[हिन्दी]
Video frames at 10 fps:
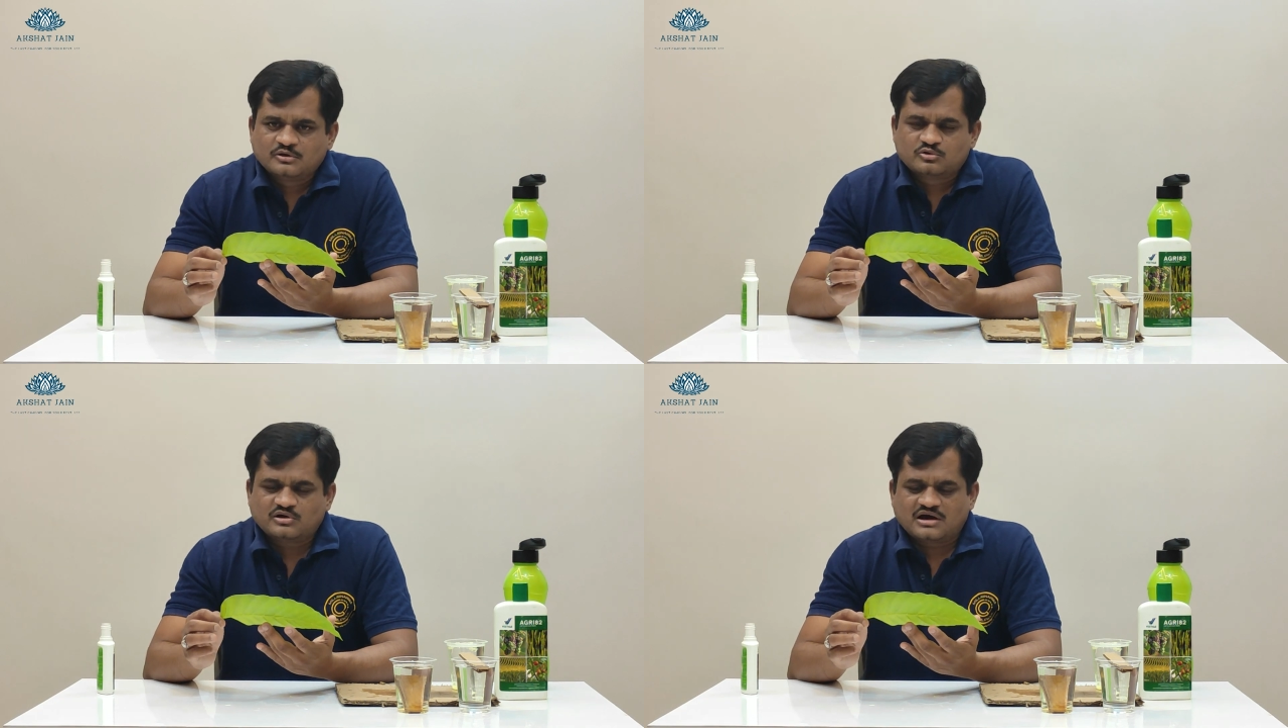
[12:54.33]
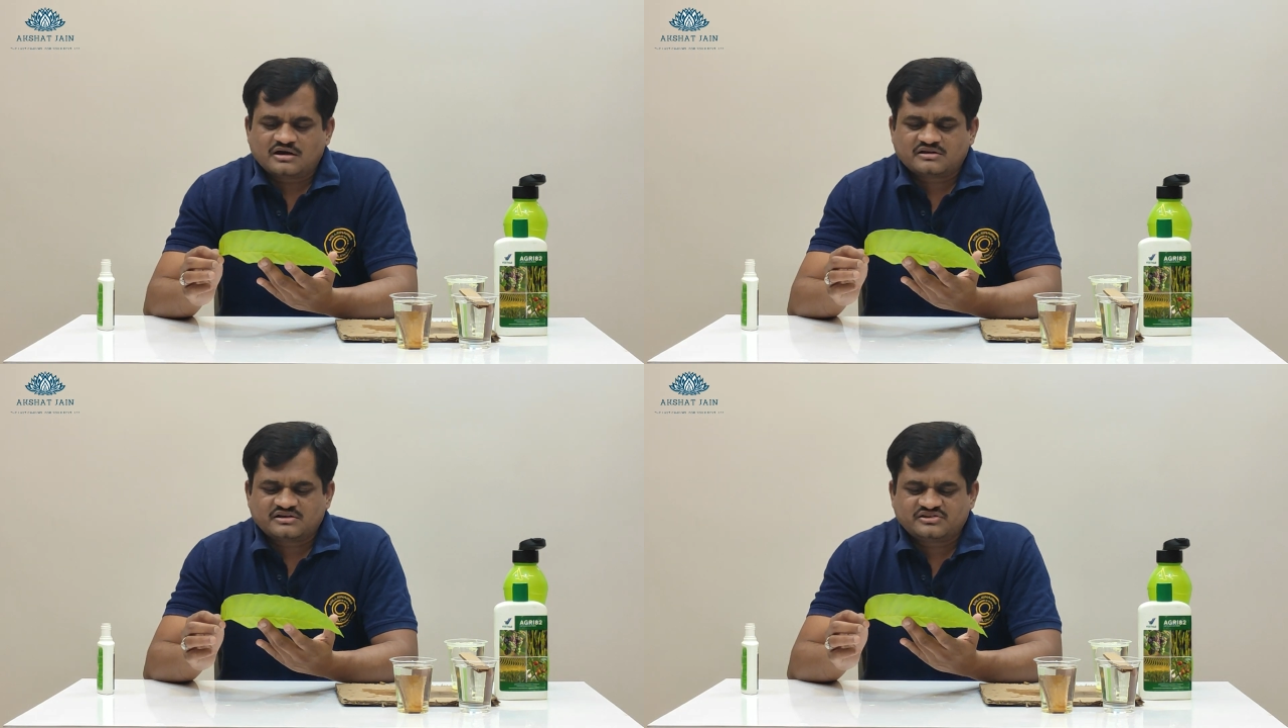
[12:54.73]
तो
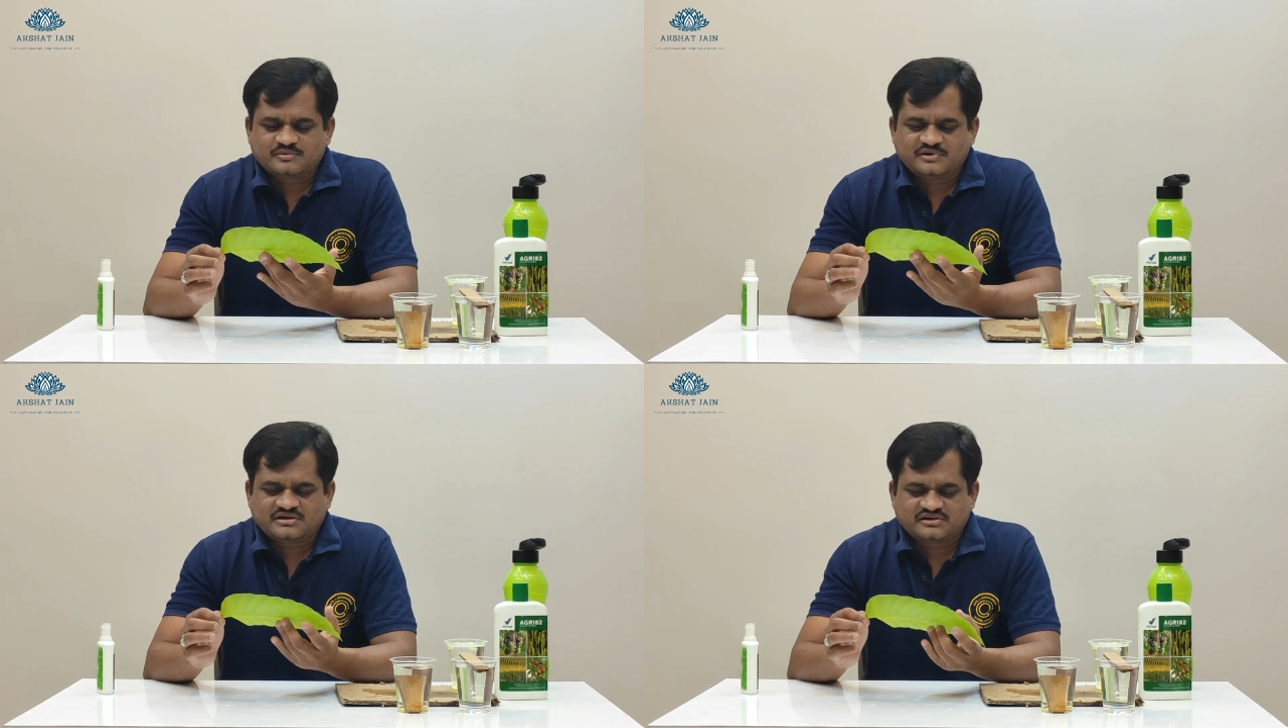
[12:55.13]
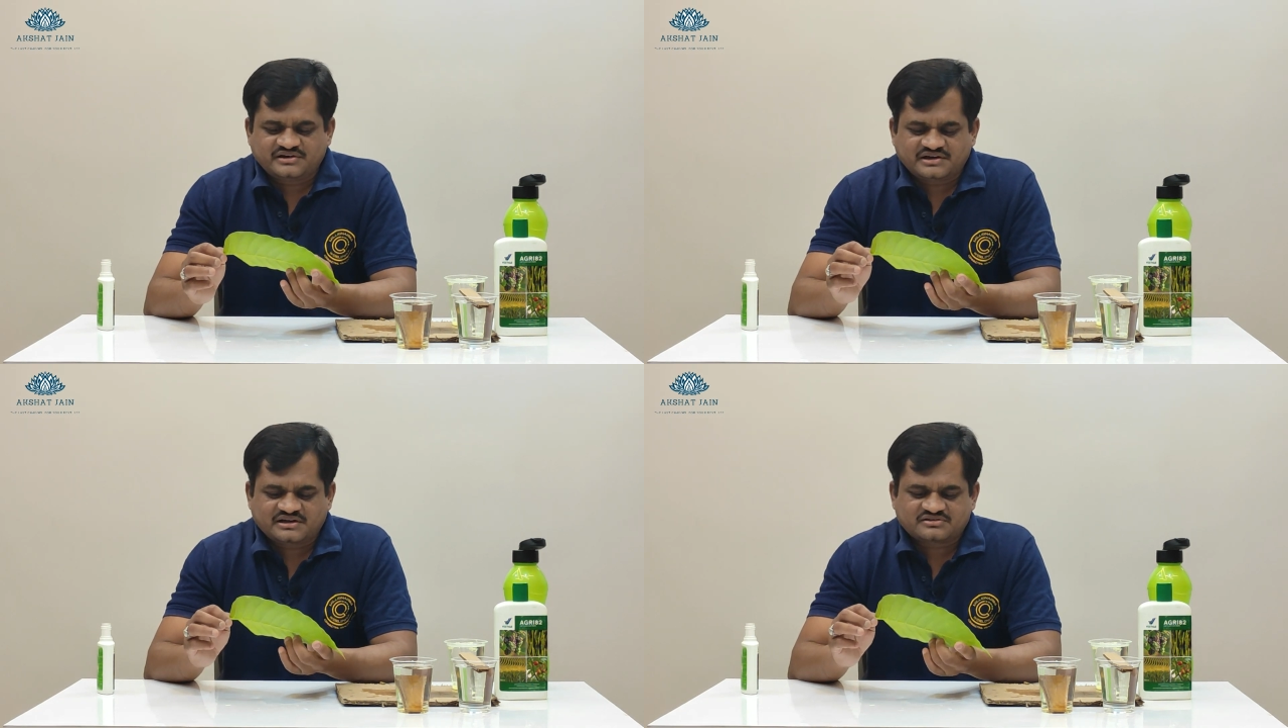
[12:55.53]
अगर किसी भी
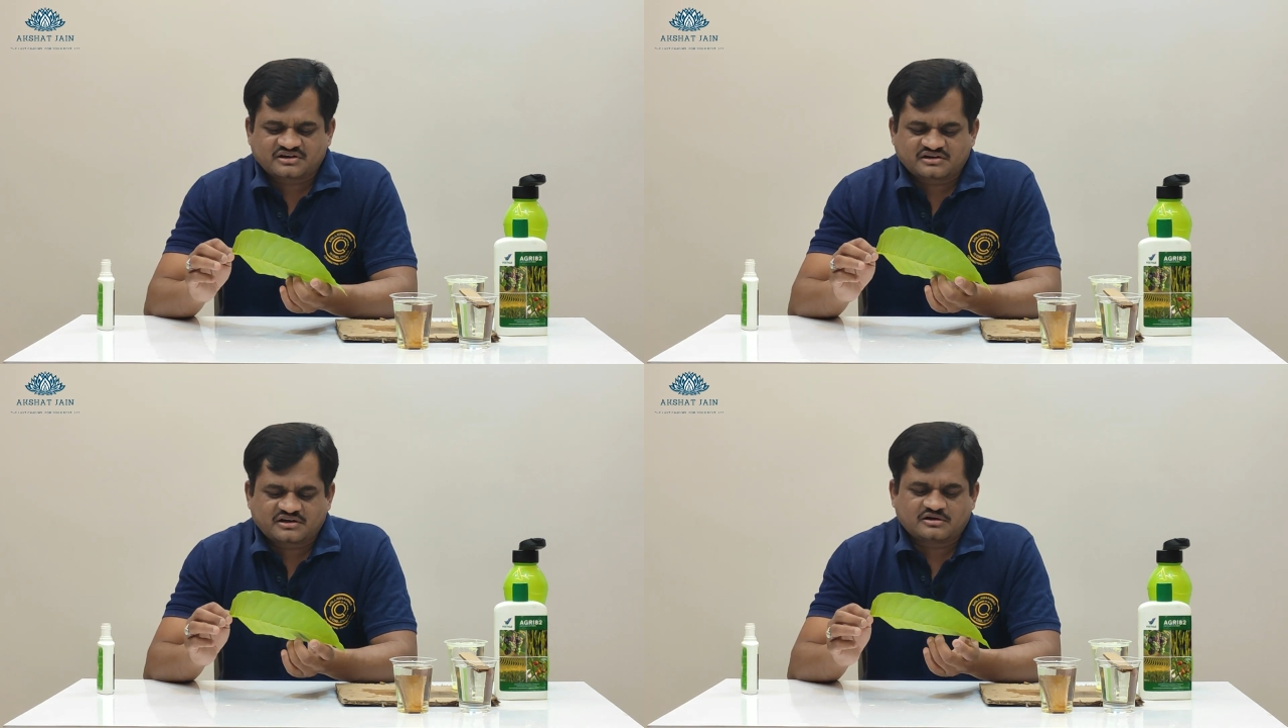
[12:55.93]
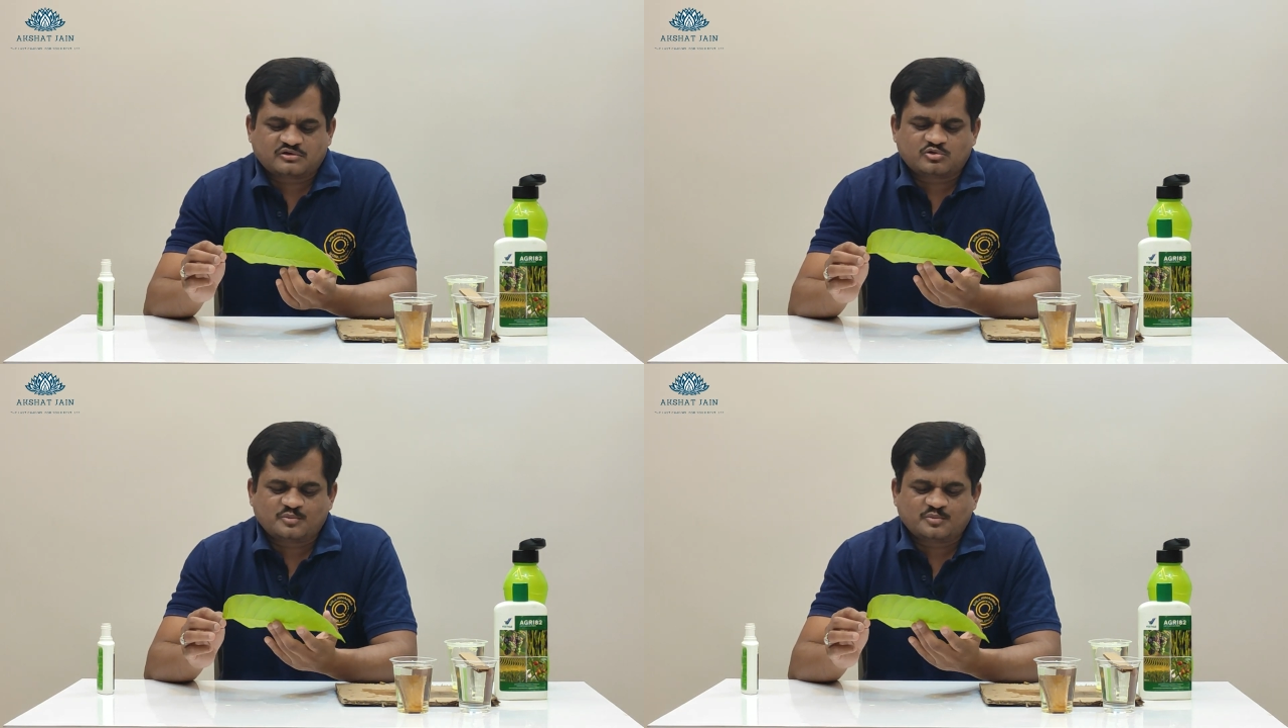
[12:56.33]
कीट के सर पे अगर